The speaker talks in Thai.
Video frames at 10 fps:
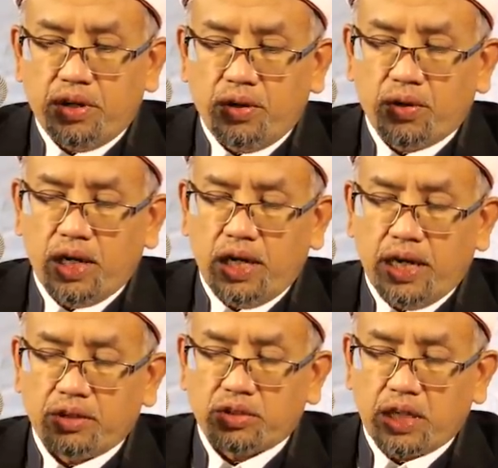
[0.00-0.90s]
ล้วน
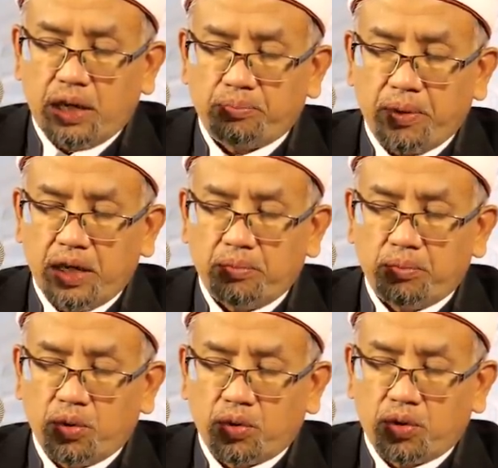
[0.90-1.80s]
แล้วแต่เป็น
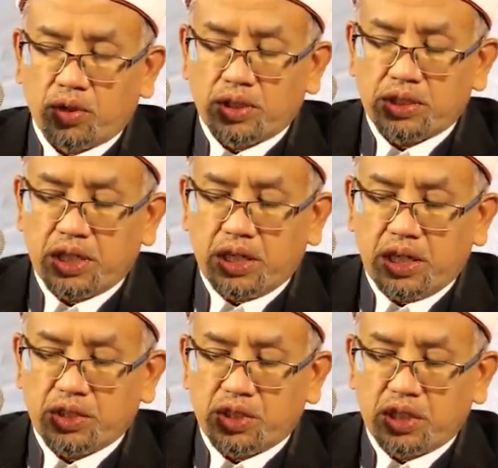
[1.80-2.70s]
บุคคลที่
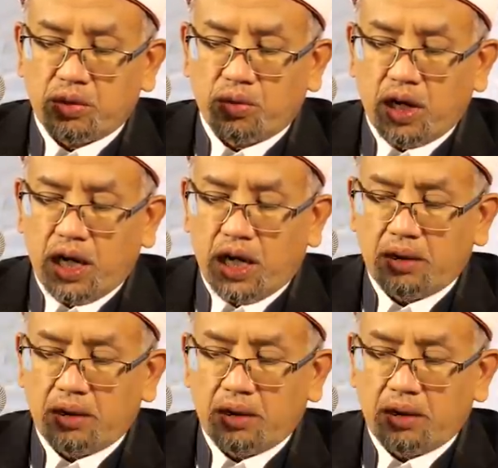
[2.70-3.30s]
ได้ชื่อว่า